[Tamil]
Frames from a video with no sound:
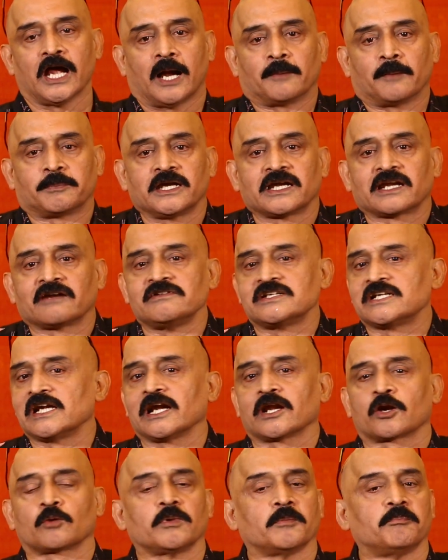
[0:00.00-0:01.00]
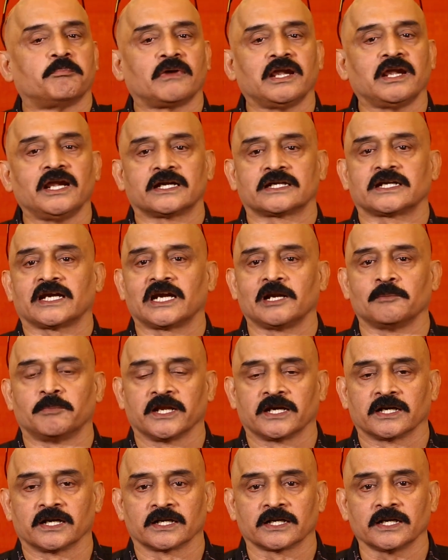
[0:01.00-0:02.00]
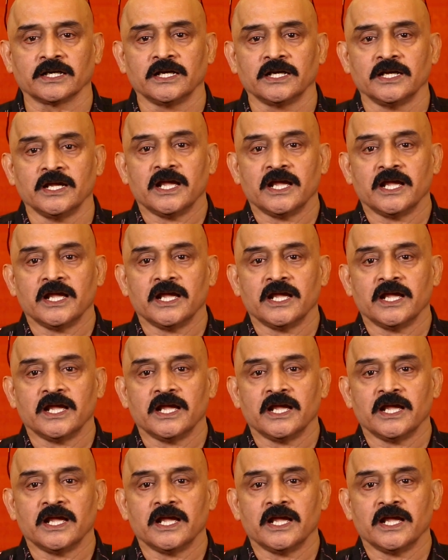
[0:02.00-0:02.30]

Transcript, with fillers: அப்படின்ற விஷயங்களை ரொம்ப ப்ரில்லியண்ட் ஹேண்டில் பண்ணியிருக்காங்க